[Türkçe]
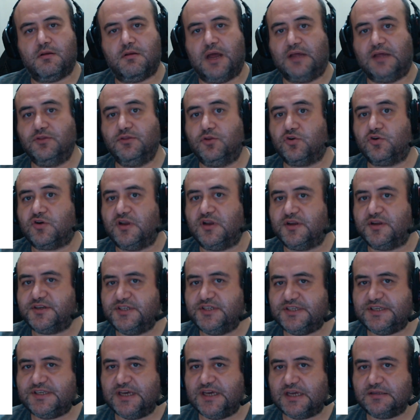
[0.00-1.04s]
Lando
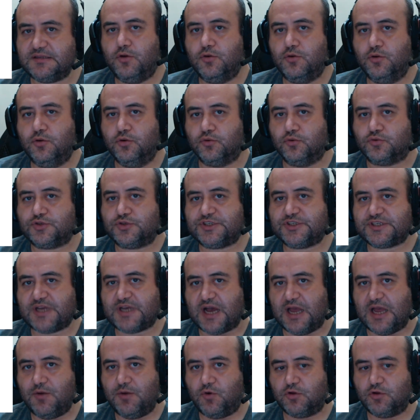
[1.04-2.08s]
Calrissian, Luke
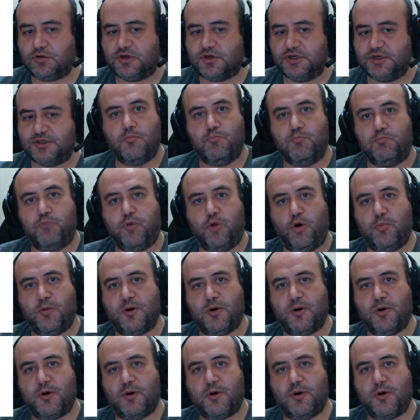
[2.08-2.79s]
Skywalker, Boba